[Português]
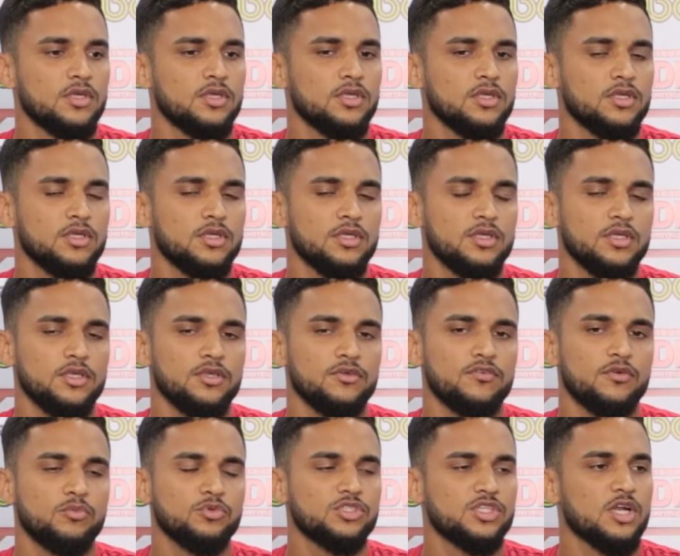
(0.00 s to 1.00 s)
E
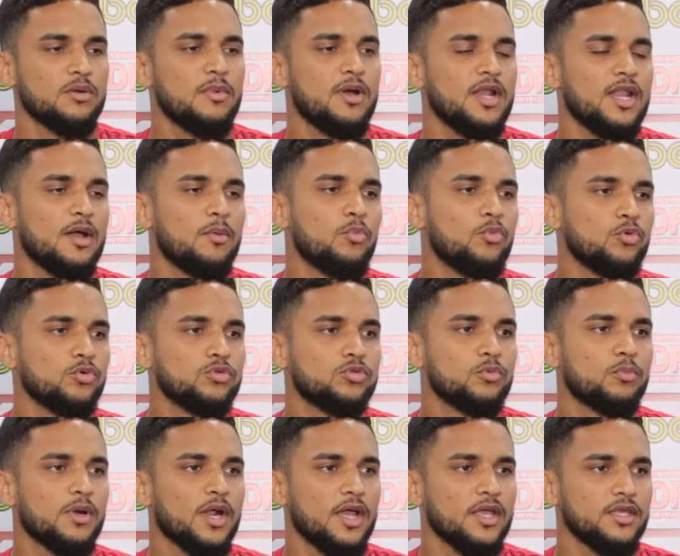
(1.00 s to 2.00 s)
vamos trabalhar
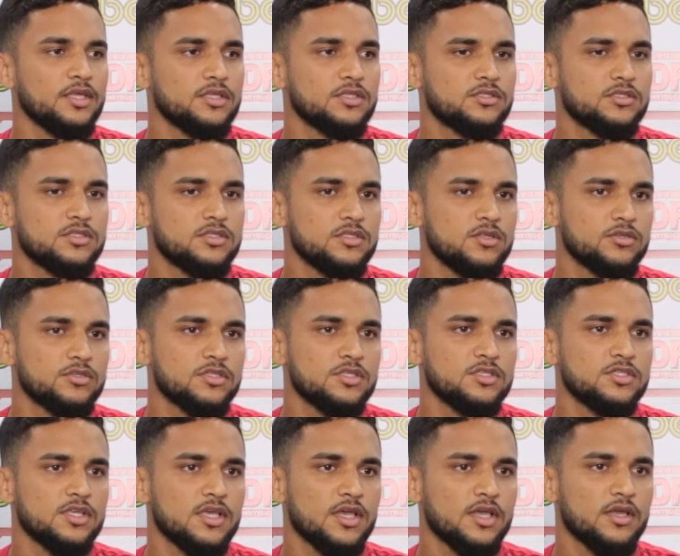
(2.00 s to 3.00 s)
muito para isso e, se Deus
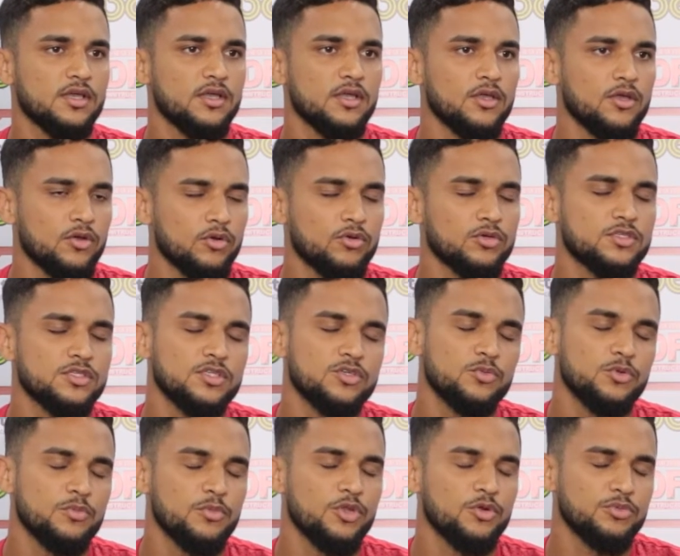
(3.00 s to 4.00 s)
quiser, conseguir
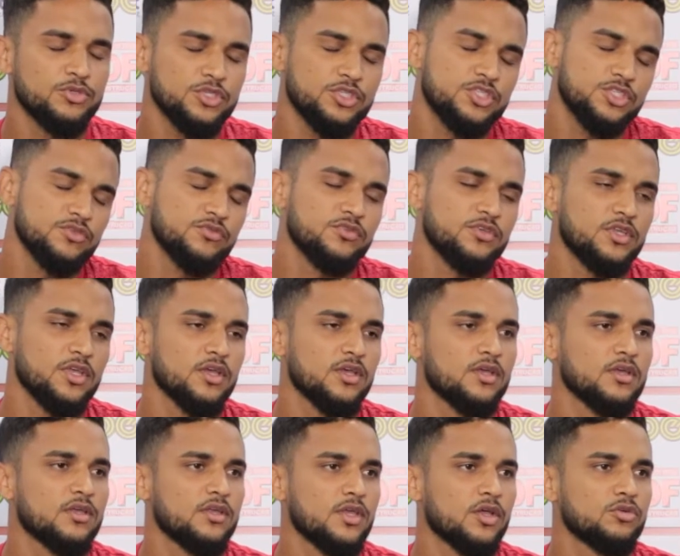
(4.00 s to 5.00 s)
o primeiro objetivo, que
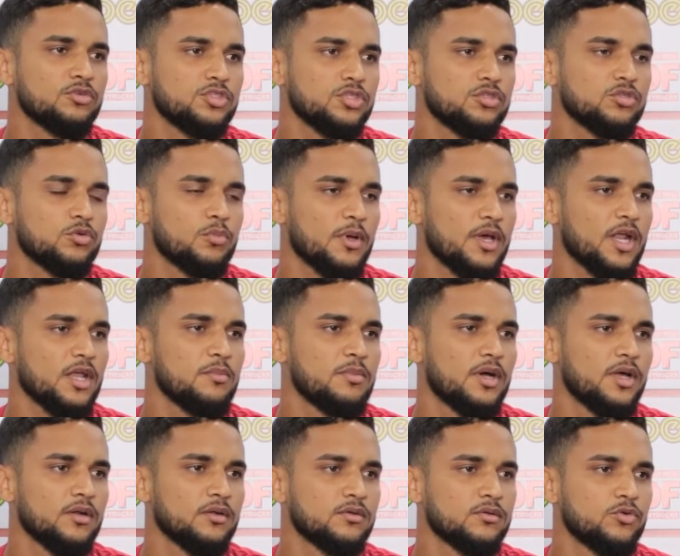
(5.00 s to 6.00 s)
é, que é o título
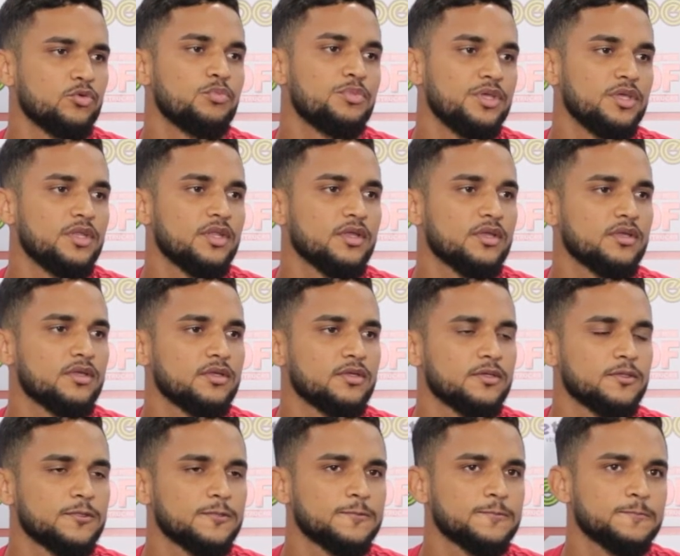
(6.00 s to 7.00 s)
paraibano, o BI, né?
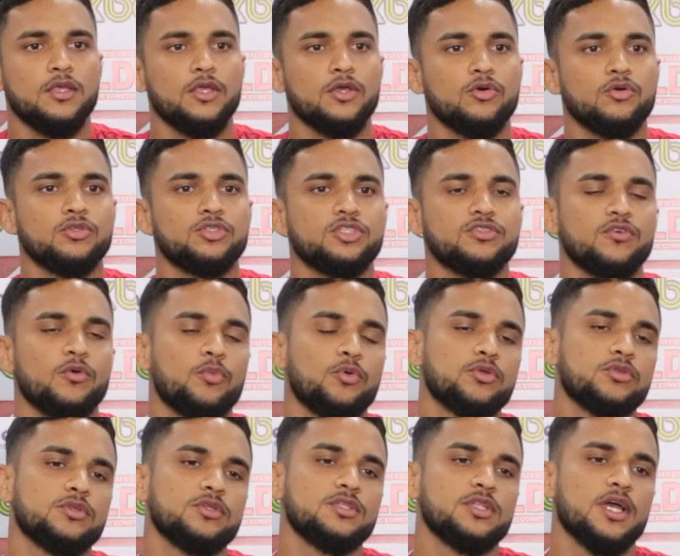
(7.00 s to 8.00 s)
Eu tive a
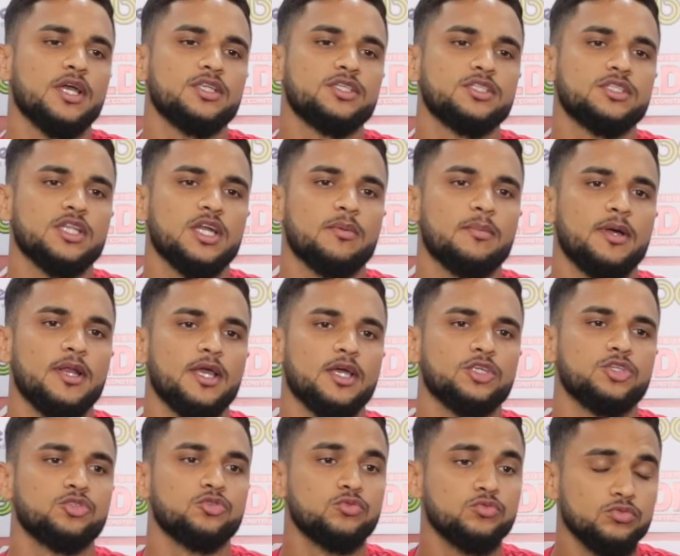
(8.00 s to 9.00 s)
oportunidade de
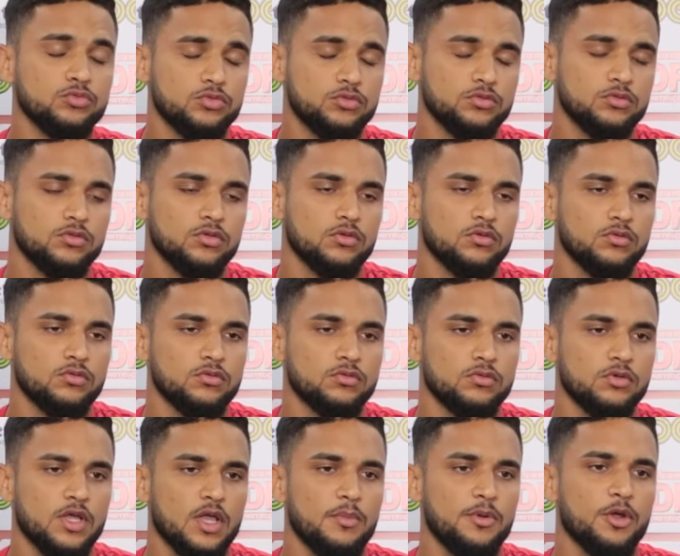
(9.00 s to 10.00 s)
trabalhar junto com
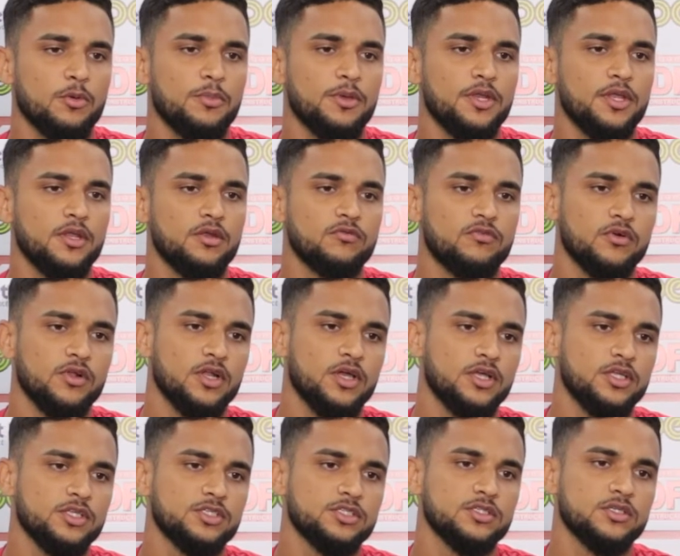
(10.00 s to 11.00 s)
o Gabriel Pereira, o
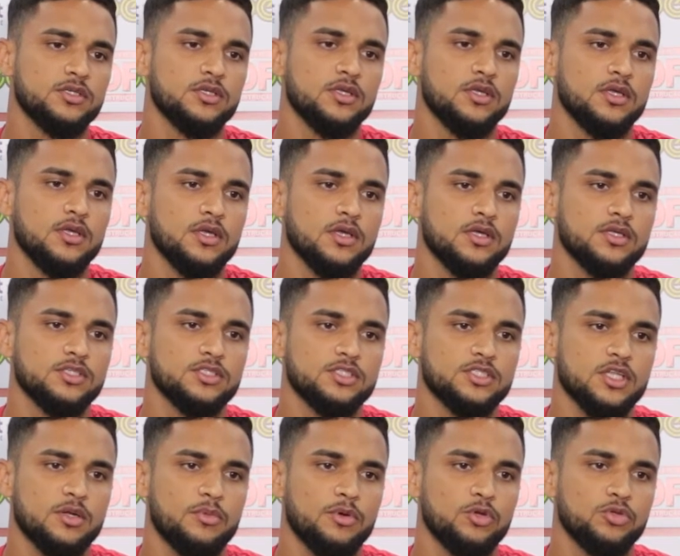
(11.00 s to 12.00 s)
volante. A gente
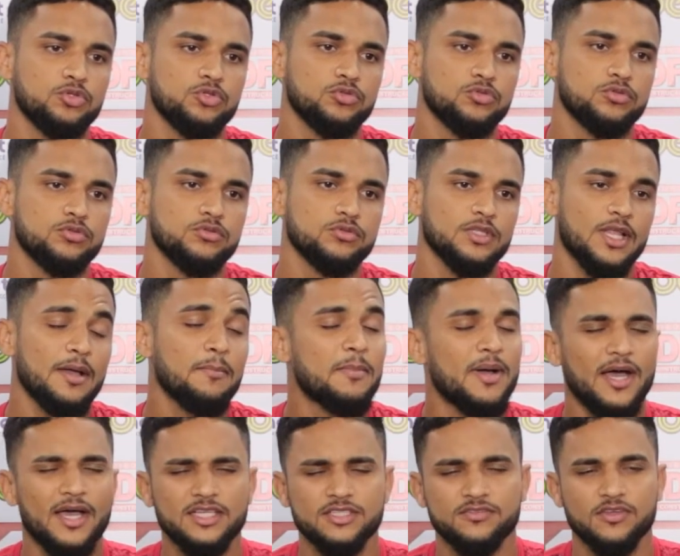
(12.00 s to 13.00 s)
trabalhou junto na
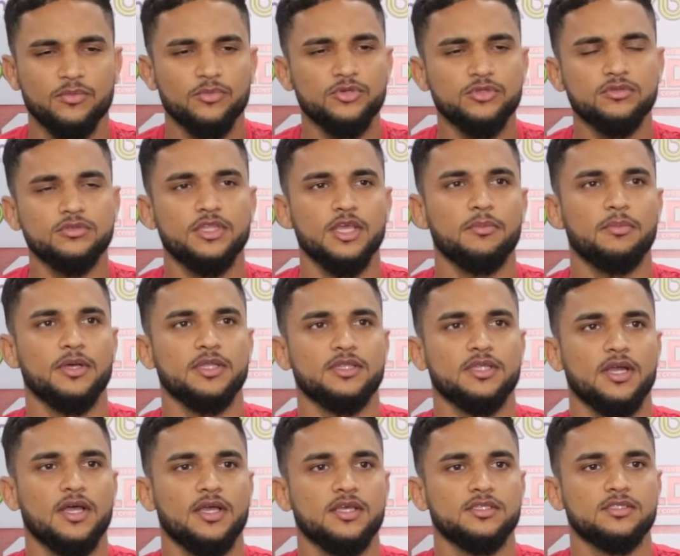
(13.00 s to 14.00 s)
base há muito tempo
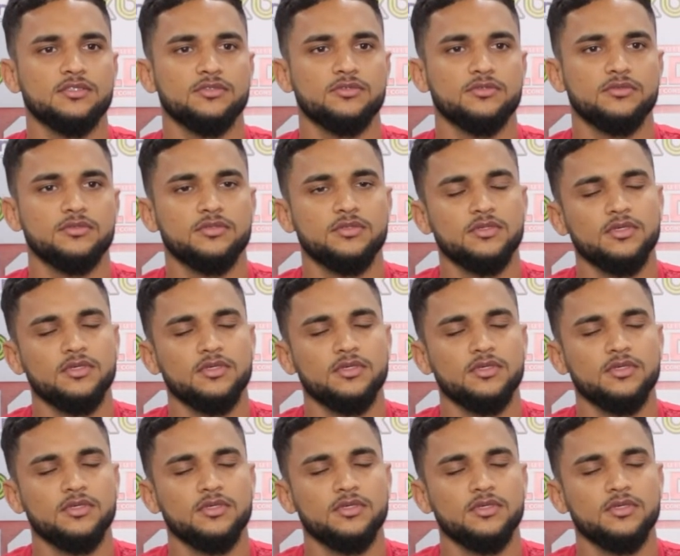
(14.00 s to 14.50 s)
atrás. Eu,